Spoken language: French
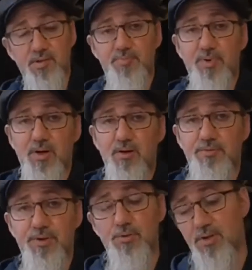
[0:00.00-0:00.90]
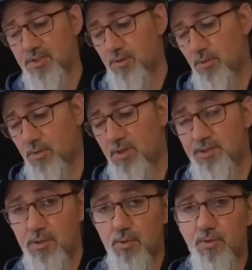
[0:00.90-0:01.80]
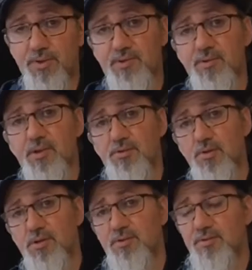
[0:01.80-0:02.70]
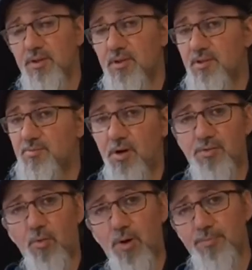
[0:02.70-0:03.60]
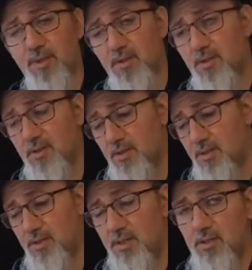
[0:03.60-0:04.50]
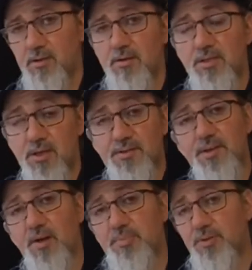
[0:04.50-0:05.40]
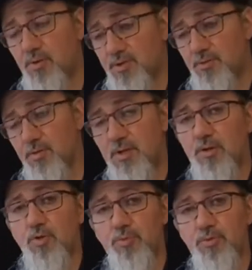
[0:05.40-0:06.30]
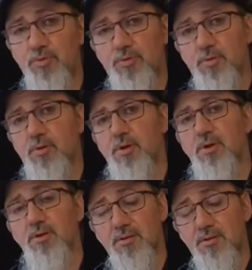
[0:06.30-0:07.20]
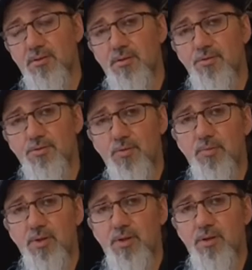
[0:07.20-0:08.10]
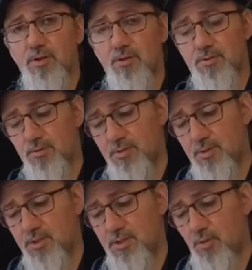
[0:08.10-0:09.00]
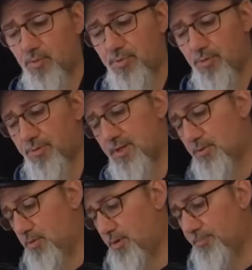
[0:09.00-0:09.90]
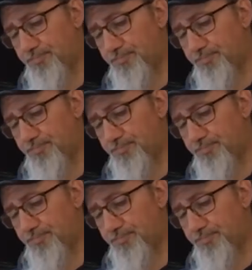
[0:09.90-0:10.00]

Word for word: pas en fait de l'indigo, l'indigo en fait c'est une teinture qui se fait quasiment à froid et euh, qui est assez rapide, on laisse quelques minutes dans son bain d'indigo pour donner la couleur.